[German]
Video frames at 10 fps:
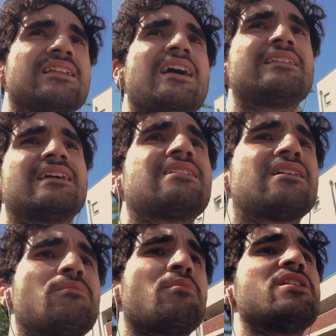nein, nein,
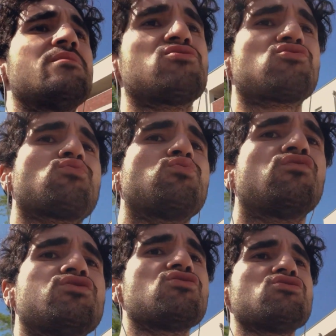nein, mein Leben ist so
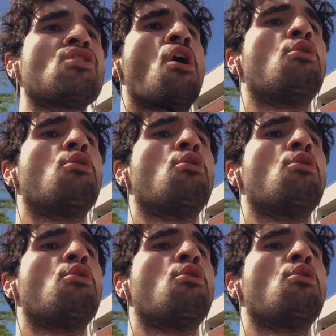gut, wie es ist